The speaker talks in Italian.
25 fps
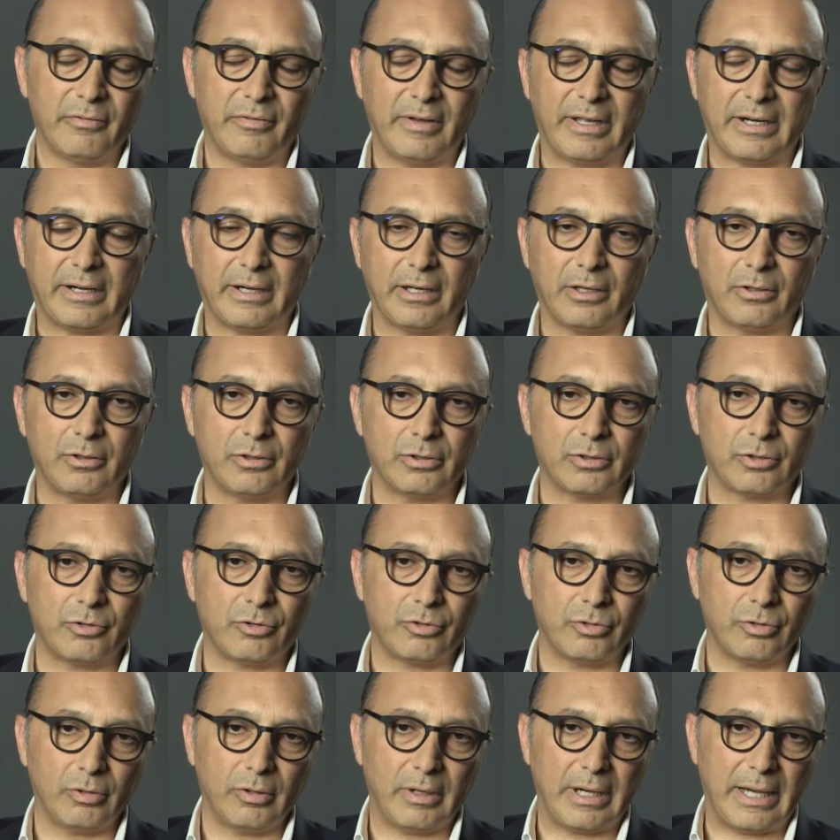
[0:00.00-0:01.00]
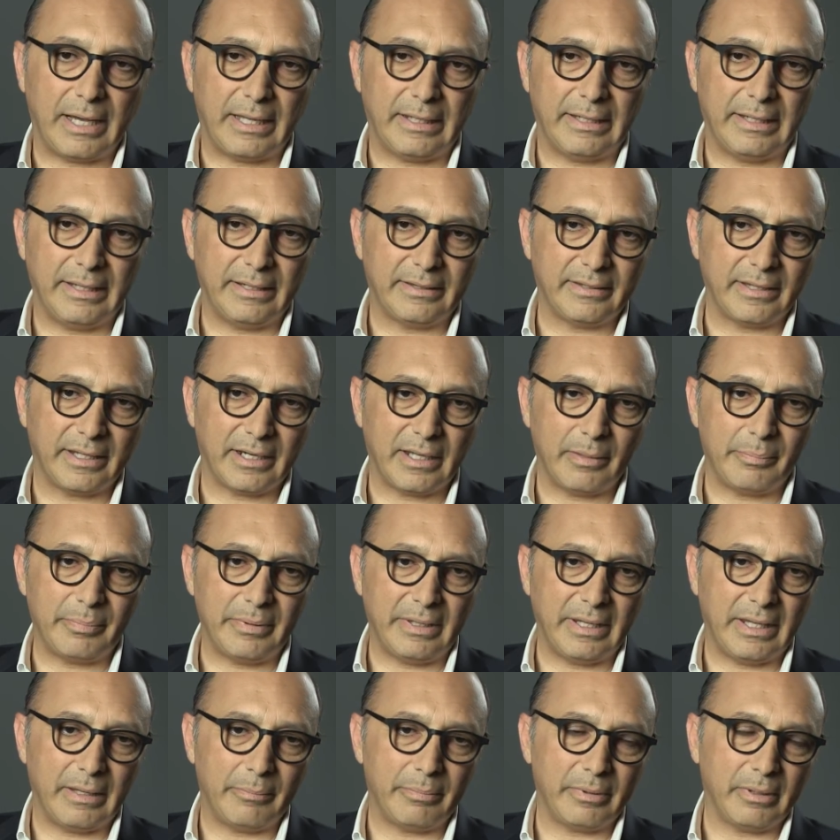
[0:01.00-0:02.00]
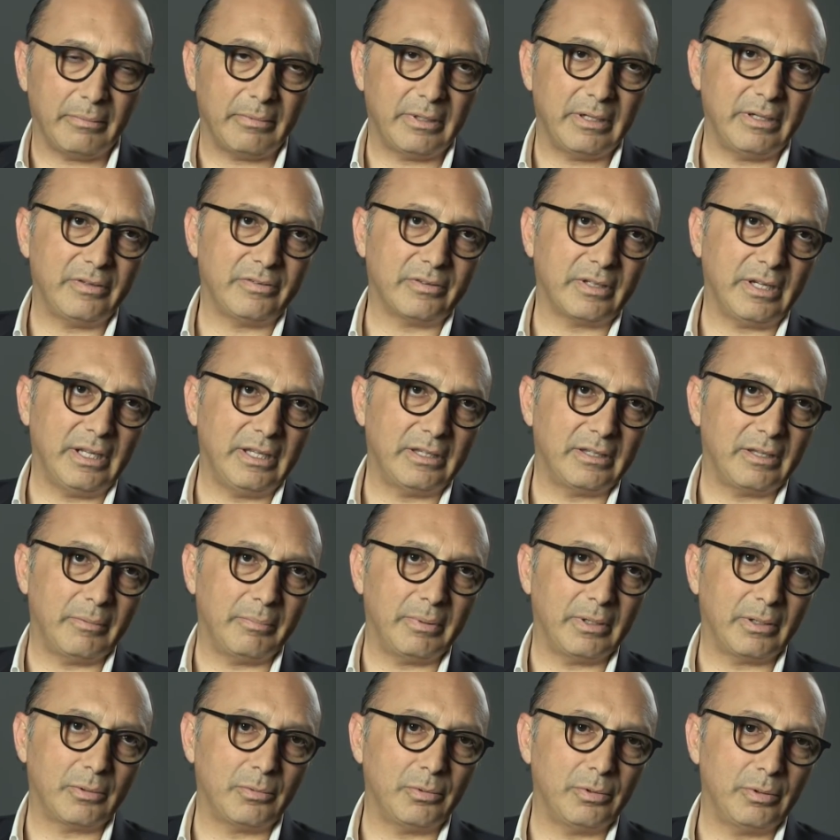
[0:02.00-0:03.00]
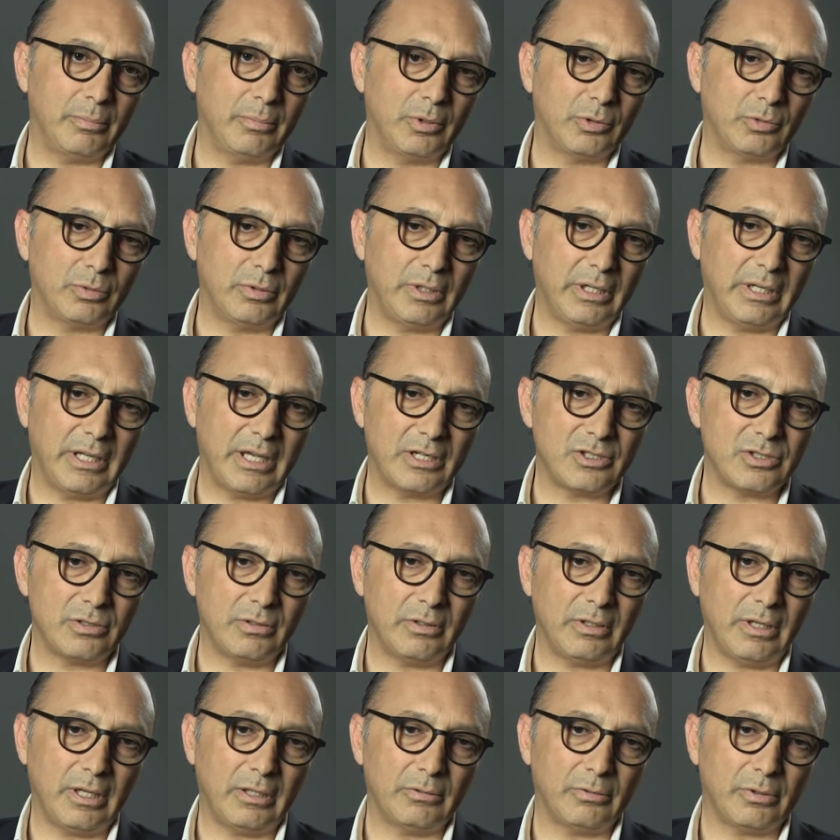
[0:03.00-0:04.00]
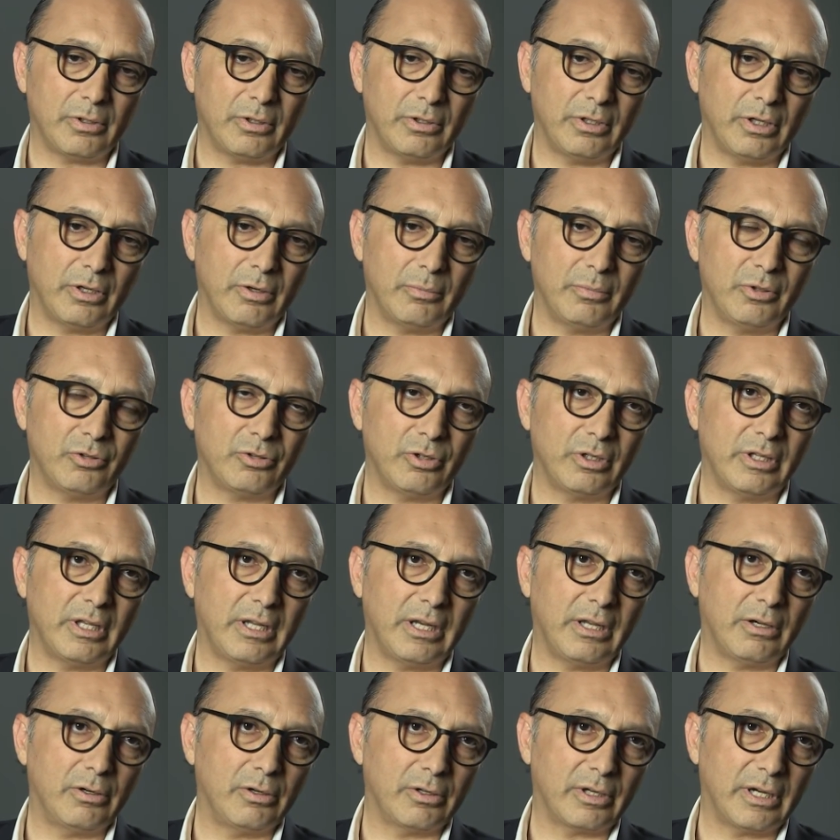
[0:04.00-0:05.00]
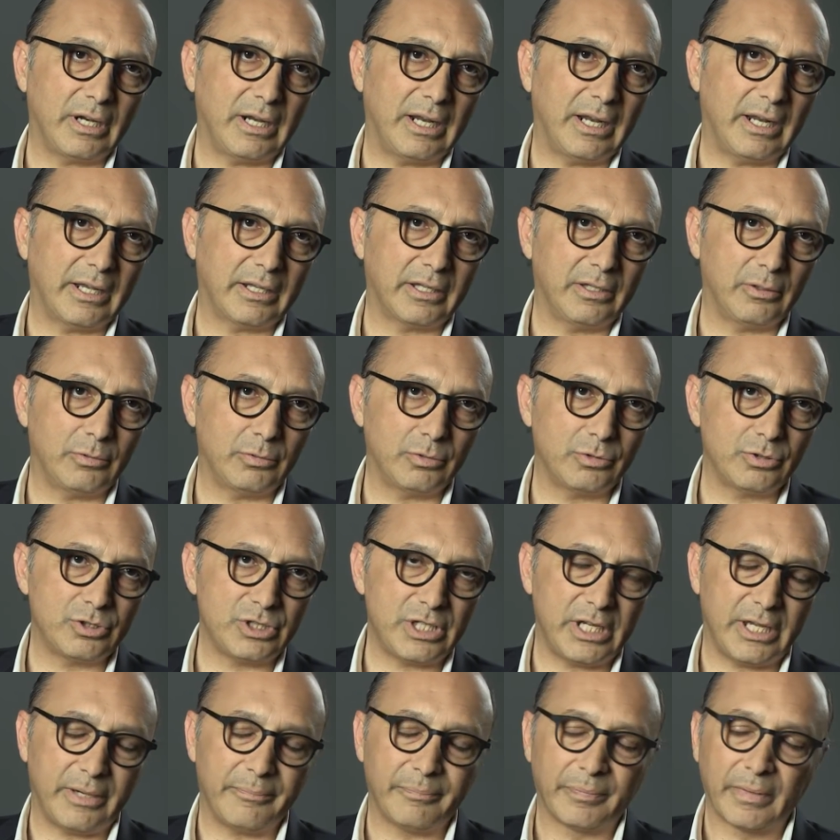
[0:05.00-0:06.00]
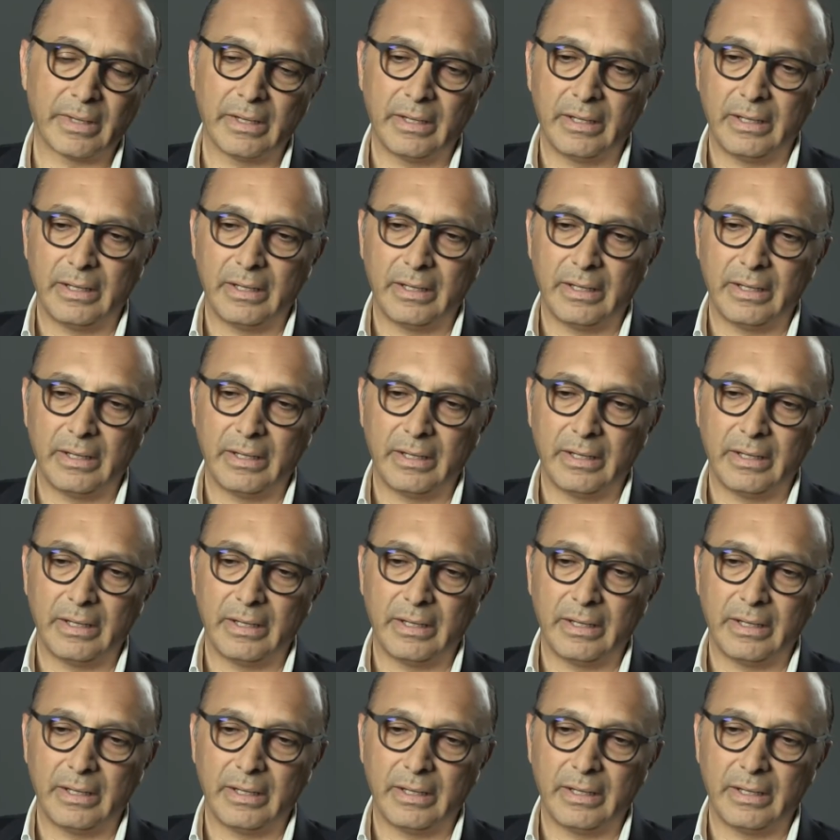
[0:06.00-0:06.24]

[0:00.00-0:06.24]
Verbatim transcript: far ricorso alle terapie prima descritte, per cui botulini e acido ialuronico, bisogna ricorrere alla chirurgia.